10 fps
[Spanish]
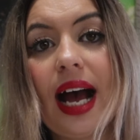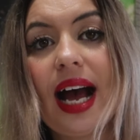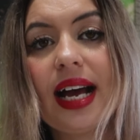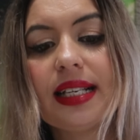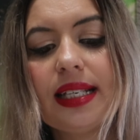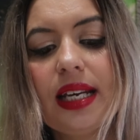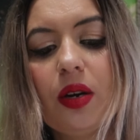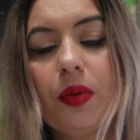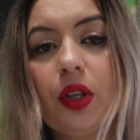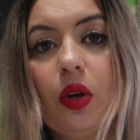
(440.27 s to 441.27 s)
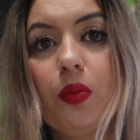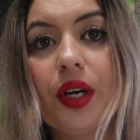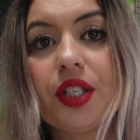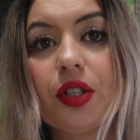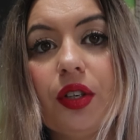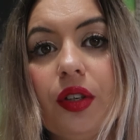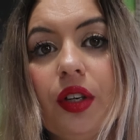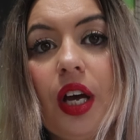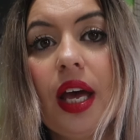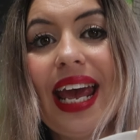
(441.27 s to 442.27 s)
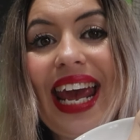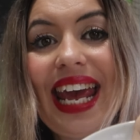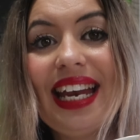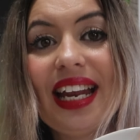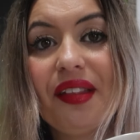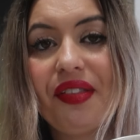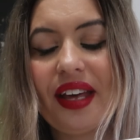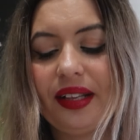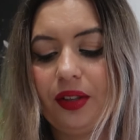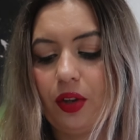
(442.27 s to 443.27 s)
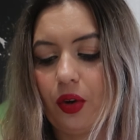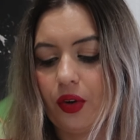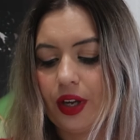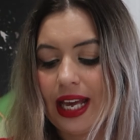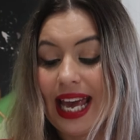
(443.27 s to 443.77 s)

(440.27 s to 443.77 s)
así como te lo muestro en el centro.